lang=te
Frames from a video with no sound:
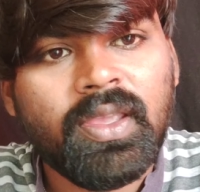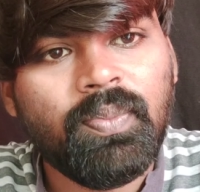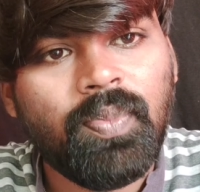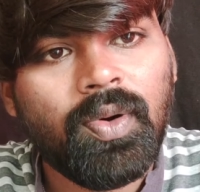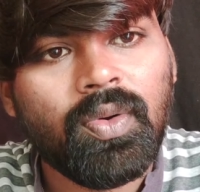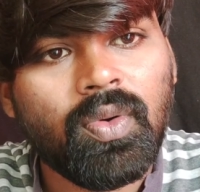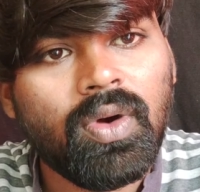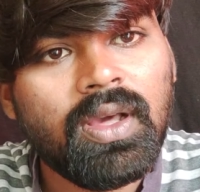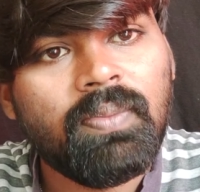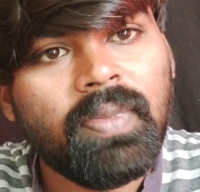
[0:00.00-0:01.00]
ఇప్పుడు
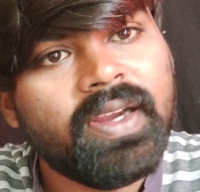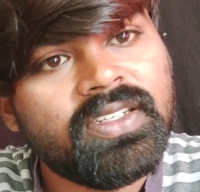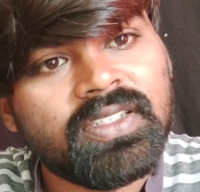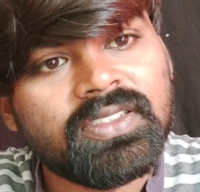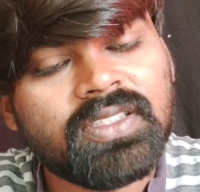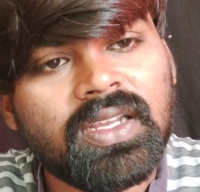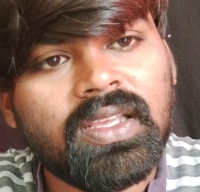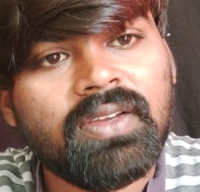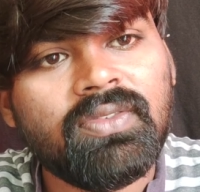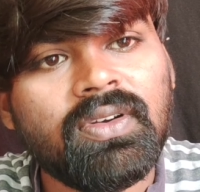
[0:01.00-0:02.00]
కూడా బయట చేస్తూనే
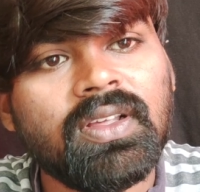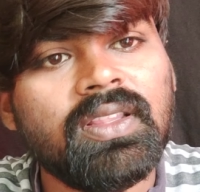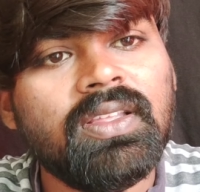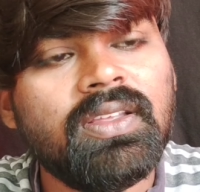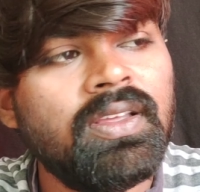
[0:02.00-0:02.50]
ఉంటుంది